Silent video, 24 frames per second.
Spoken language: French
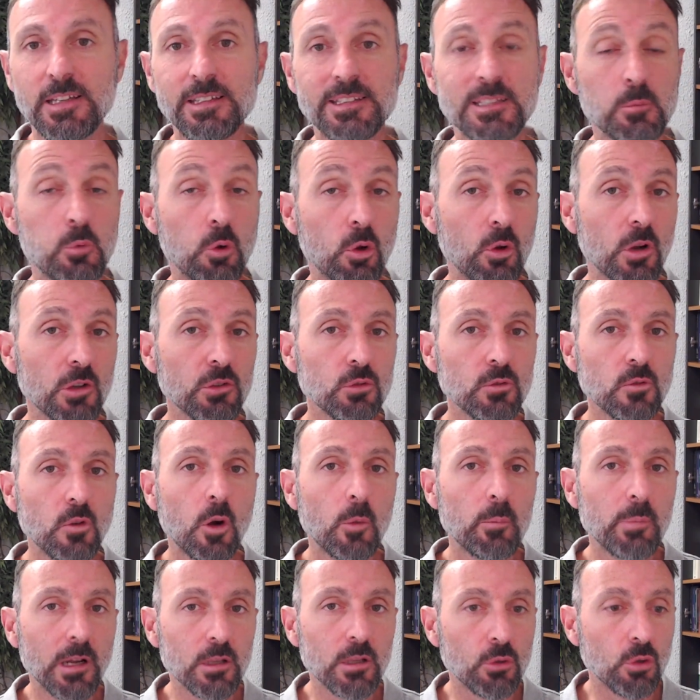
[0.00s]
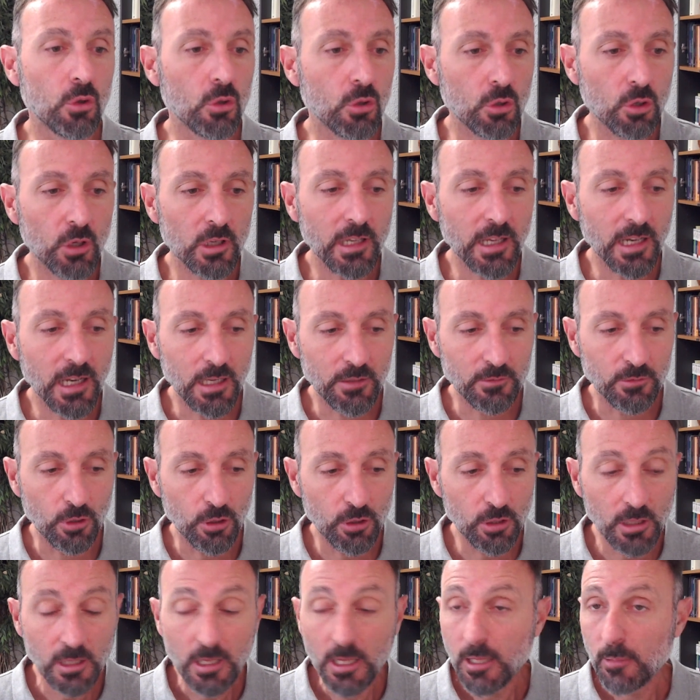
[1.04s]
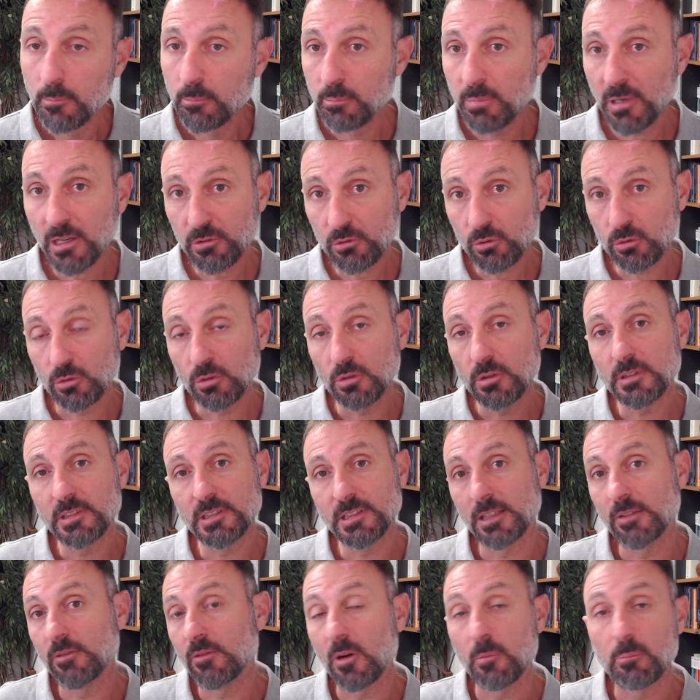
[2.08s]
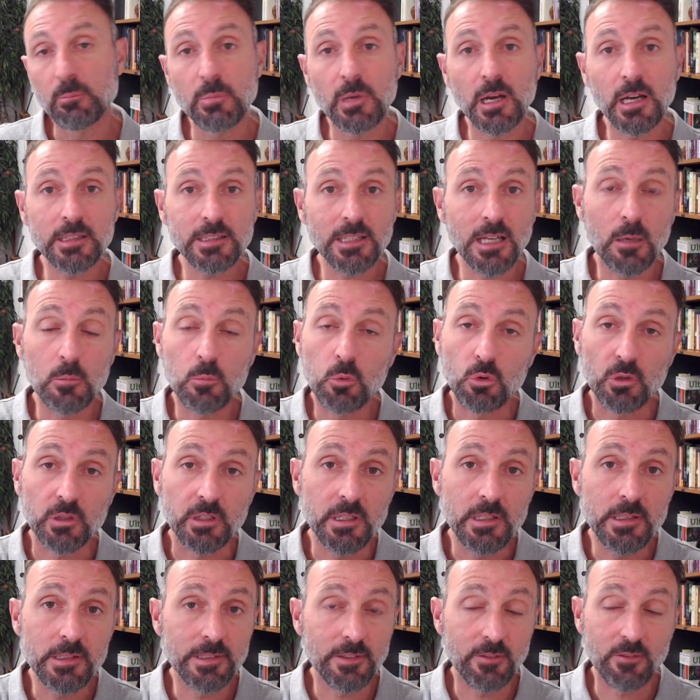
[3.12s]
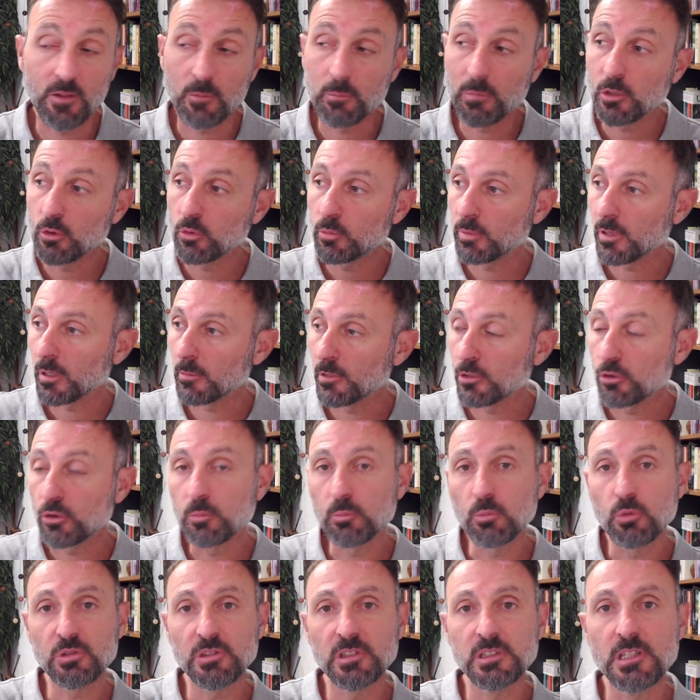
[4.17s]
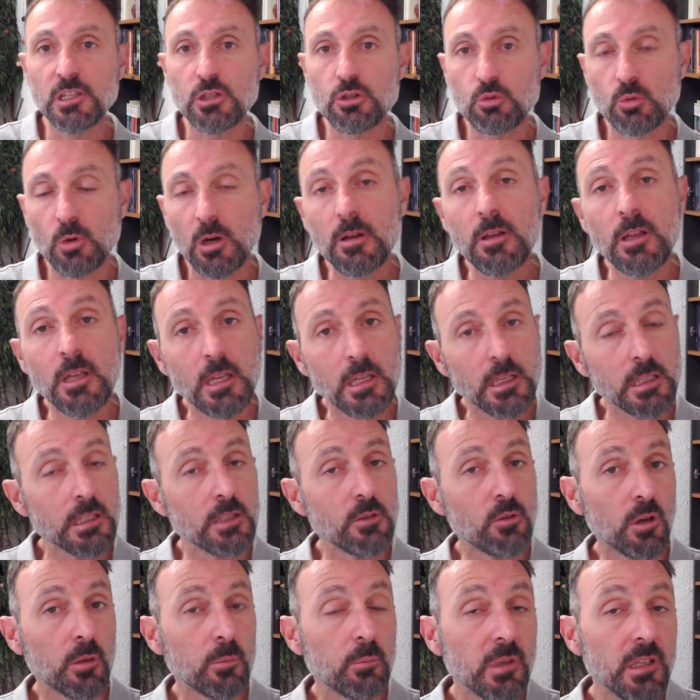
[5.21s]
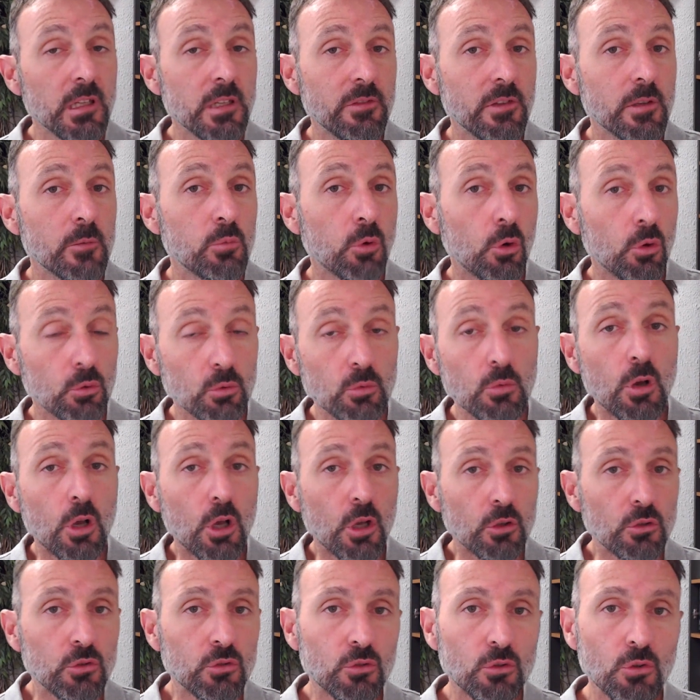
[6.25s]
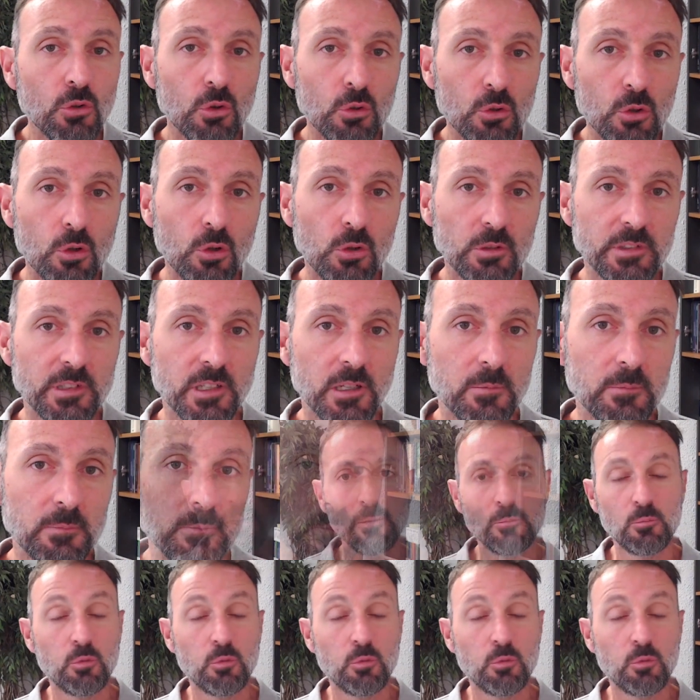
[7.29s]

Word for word: Et c'est pourquoi souvent on parle de colère aveugle parce que ça ne va pas être un bon guide, ça ne va pas nous permettre de poser des choix qui vont être bénéfiques pour nous sur le long terme.